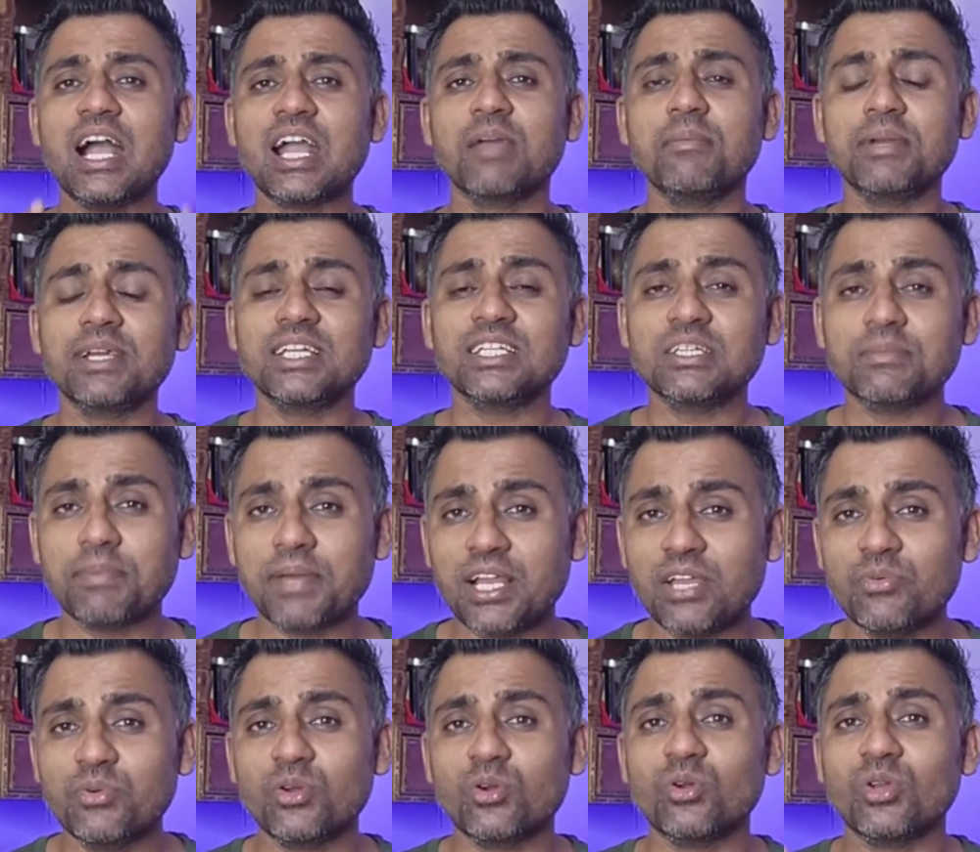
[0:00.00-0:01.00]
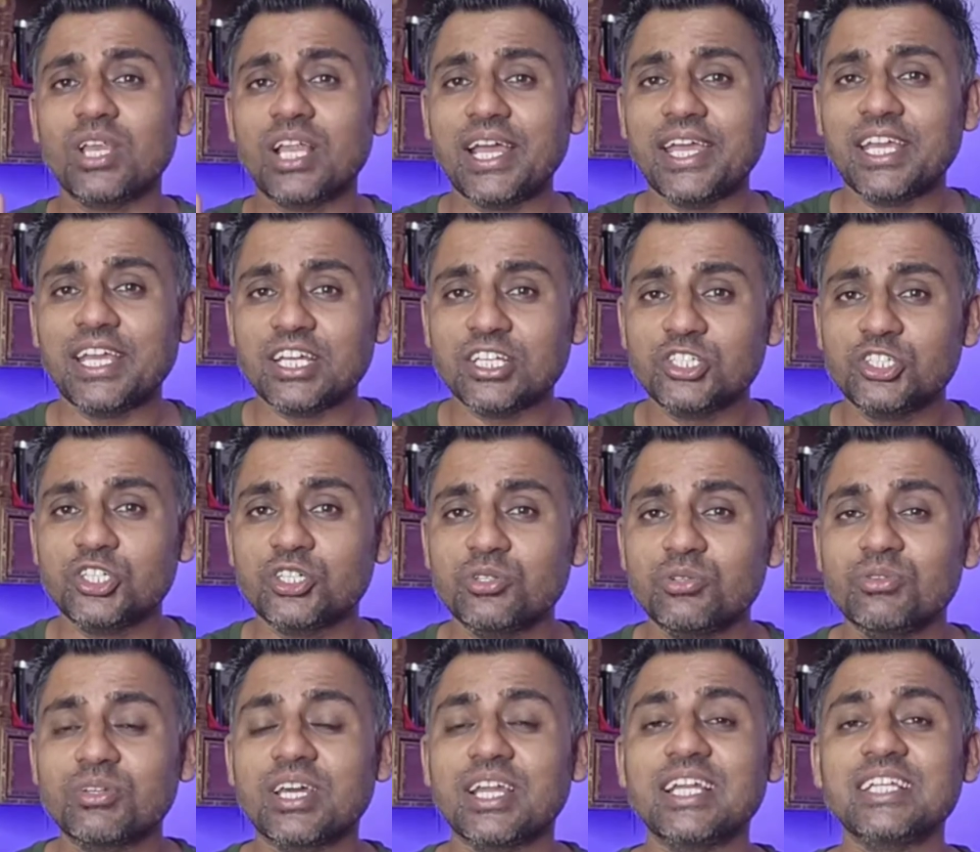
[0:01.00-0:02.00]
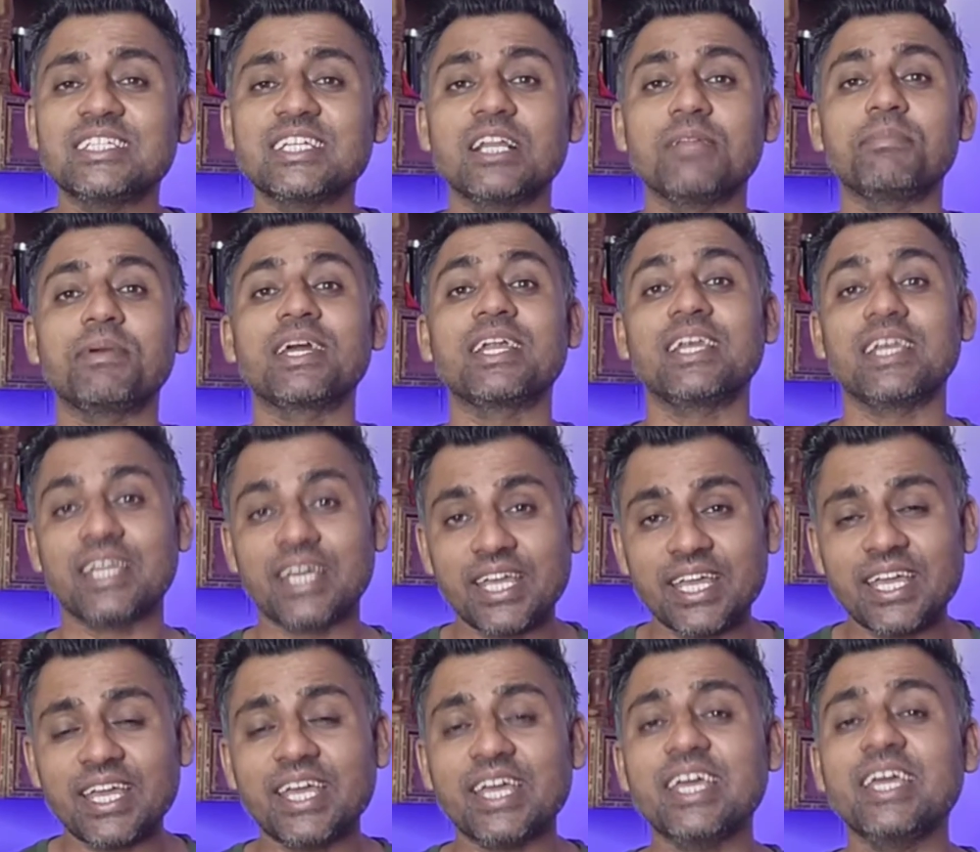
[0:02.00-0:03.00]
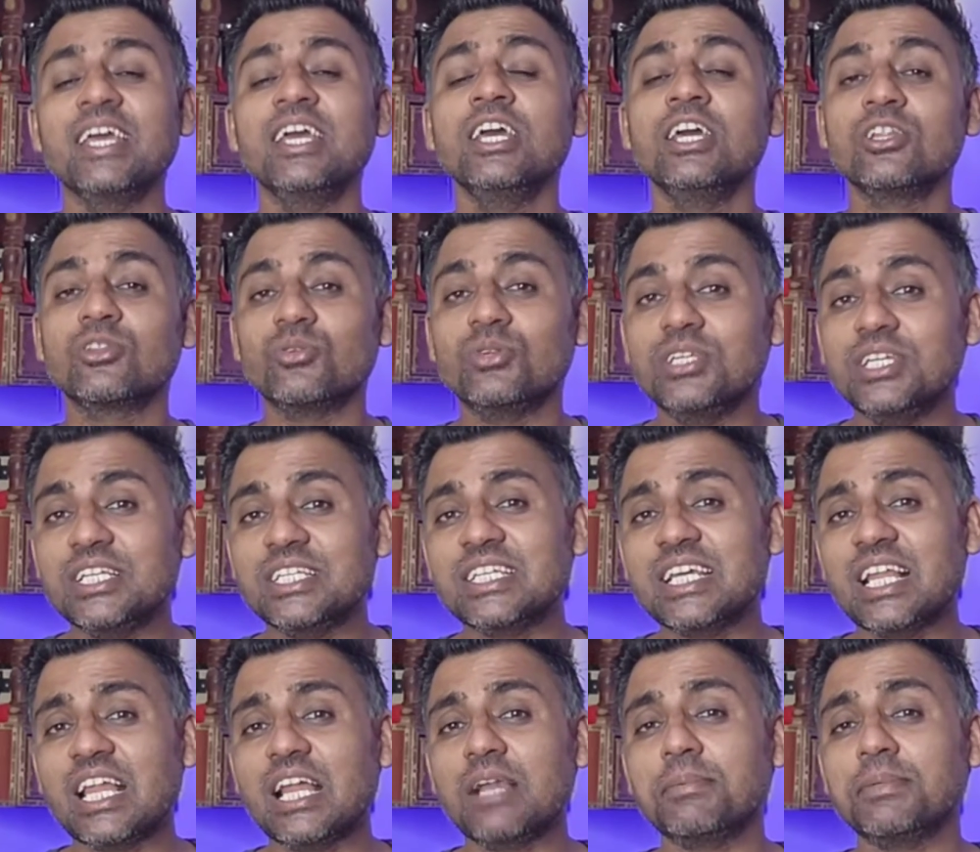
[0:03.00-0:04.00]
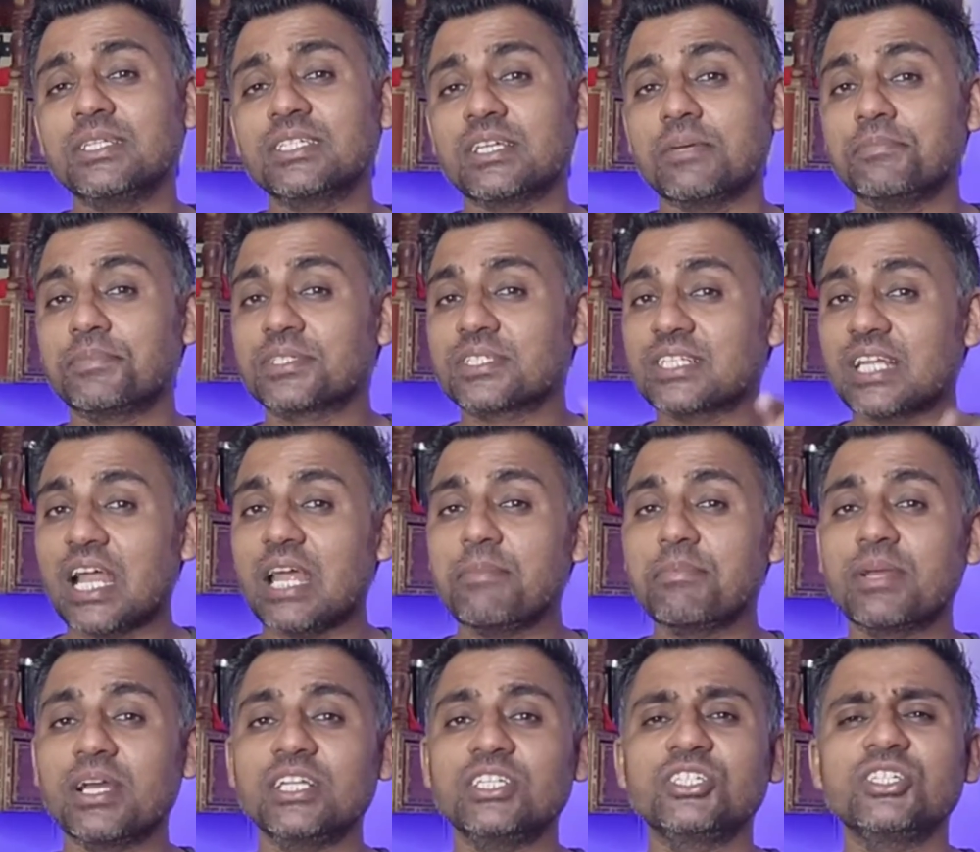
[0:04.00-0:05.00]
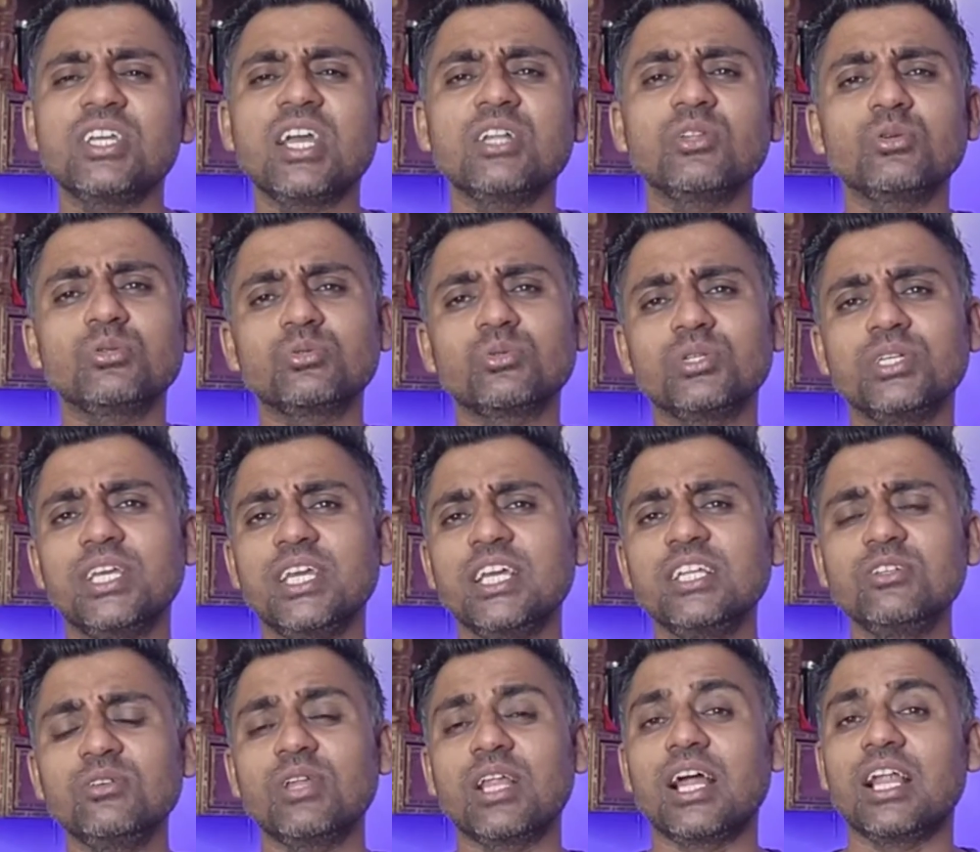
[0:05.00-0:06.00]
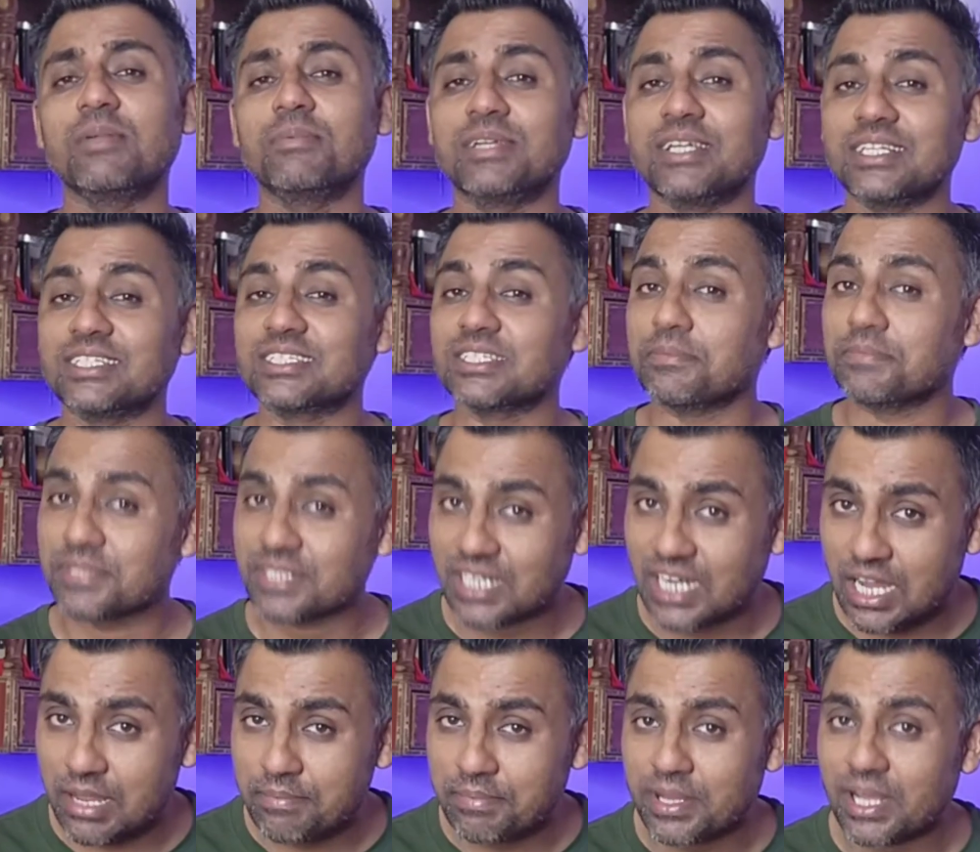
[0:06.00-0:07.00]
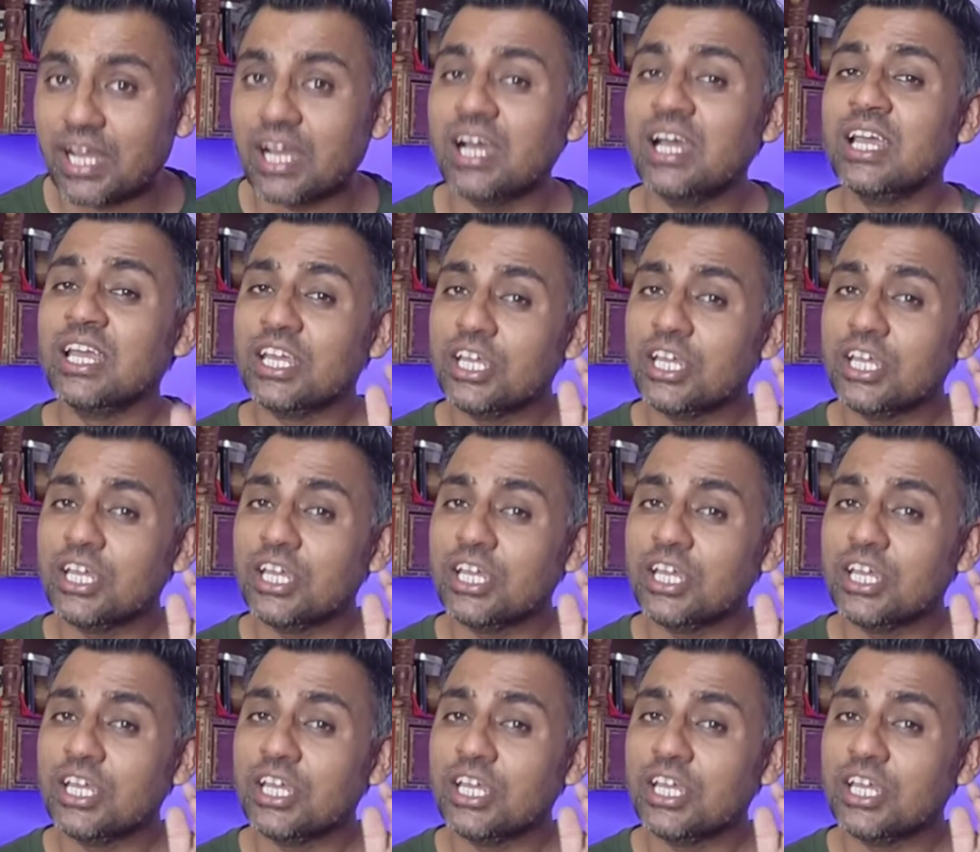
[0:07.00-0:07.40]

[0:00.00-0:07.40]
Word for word: आगे बढ़ने से पहले वीडियो को लाइक जरूर जरूर करें चैनल पर अगर नए हैं तो नीचे लाल बटन सब्सक्राइब का जी हाँ दोस्तों ये जो लाल बटन सब्सक्राइब का